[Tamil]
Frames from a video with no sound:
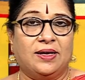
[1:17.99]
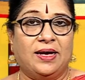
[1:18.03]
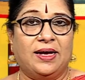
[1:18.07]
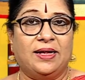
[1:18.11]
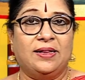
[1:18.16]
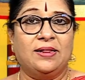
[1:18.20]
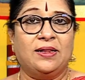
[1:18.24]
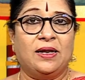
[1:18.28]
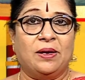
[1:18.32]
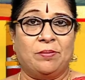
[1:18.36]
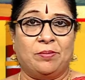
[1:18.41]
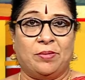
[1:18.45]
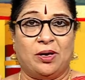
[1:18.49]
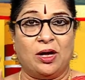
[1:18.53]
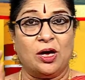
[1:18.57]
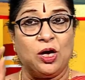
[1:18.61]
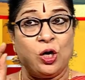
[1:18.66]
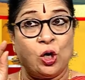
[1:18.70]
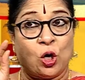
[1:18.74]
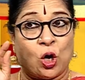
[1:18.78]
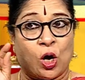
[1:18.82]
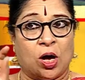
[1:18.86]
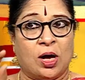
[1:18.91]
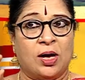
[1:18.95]
கேந்திரம்னா
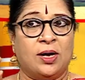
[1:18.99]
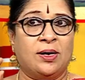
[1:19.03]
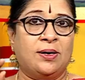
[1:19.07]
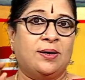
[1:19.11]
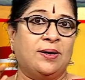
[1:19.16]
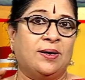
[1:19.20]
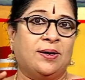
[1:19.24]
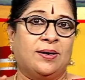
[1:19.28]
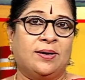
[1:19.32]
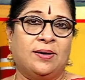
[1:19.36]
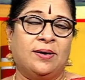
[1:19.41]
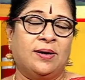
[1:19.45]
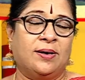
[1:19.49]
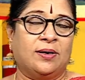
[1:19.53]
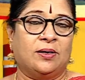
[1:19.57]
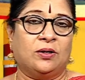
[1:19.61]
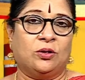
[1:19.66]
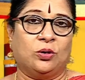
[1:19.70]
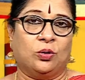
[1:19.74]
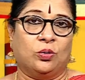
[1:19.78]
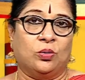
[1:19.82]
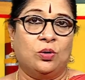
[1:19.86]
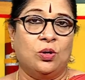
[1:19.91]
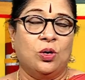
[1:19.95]
கார்னர்னு
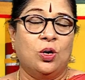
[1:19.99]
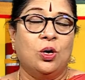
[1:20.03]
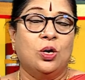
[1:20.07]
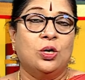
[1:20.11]
அர்த்தம்